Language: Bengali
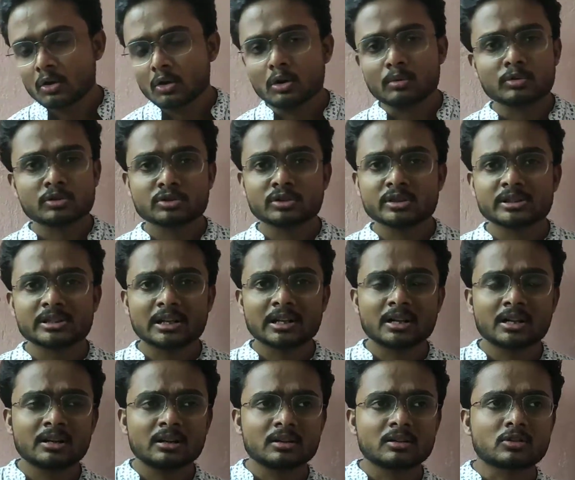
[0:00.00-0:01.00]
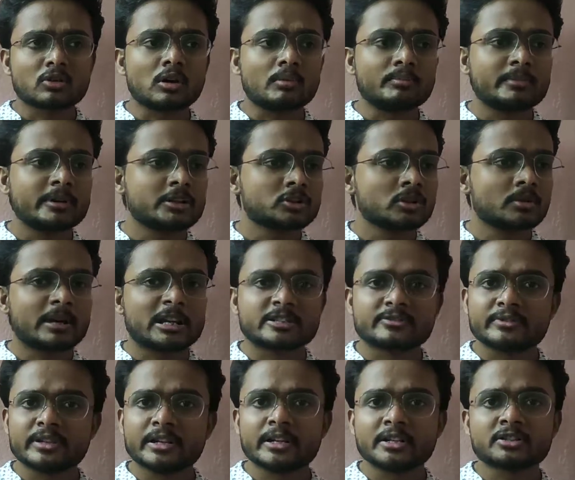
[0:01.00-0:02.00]
অবশ্যই যারা গভর্নমেন্ট জব
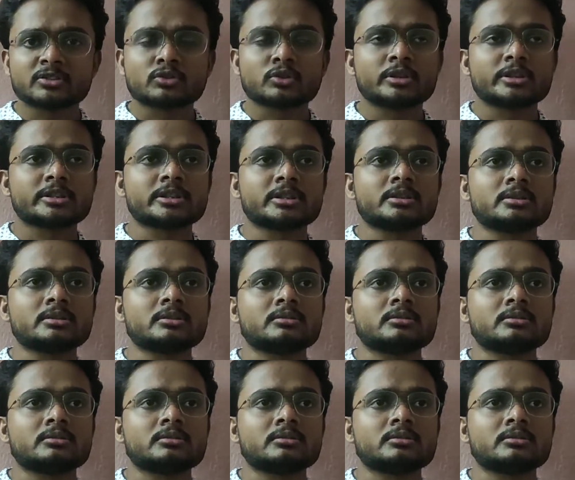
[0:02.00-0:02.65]
অ্যাসপিয়ারেন্স রয়েছেন